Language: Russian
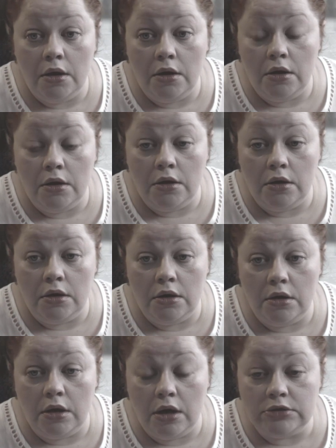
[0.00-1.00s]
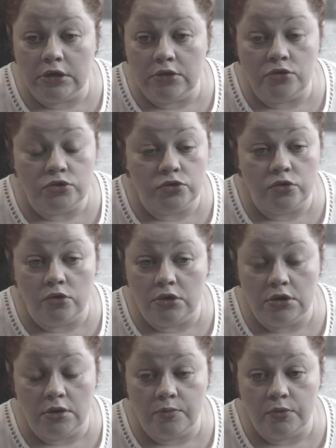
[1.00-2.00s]
А, остается только
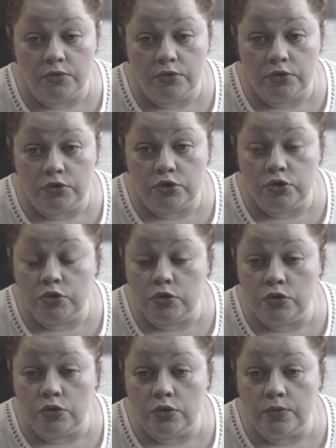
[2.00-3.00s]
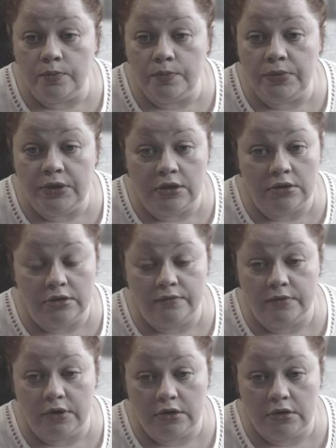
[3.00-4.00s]
дополнить, что белый
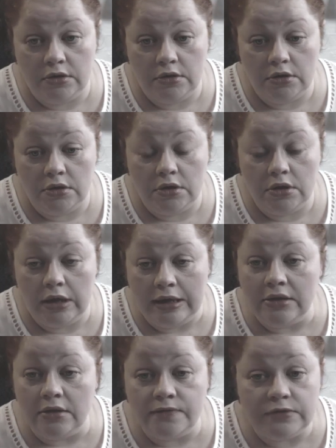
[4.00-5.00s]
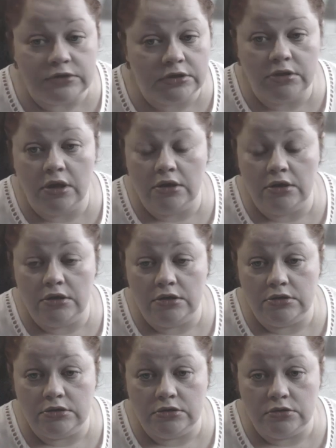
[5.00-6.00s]
воротник – это всегда
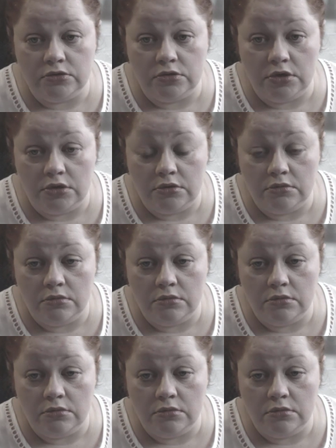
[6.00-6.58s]
хит сезона.